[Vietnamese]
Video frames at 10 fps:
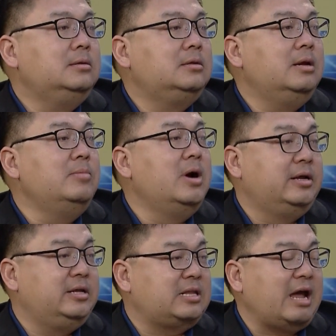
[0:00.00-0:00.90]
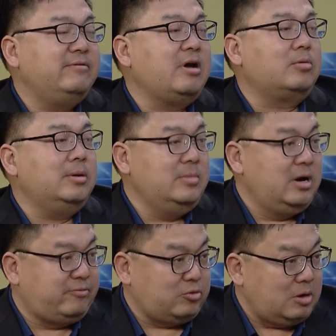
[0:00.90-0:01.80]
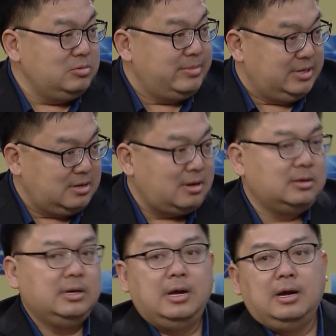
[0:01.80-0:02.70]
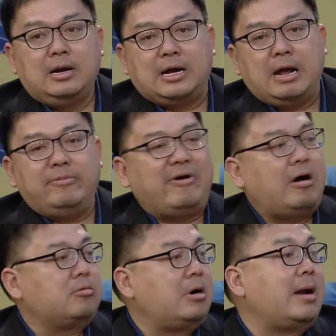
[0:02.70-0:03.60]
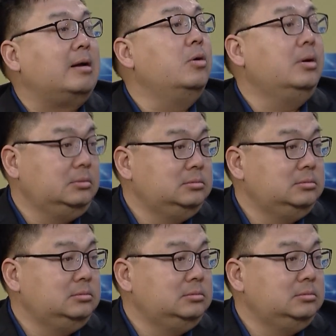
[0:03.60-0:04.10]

lớp 10 thì thay vì học lớp 10 phổ thông như bình thường là các em vào học cao đẳng luôn.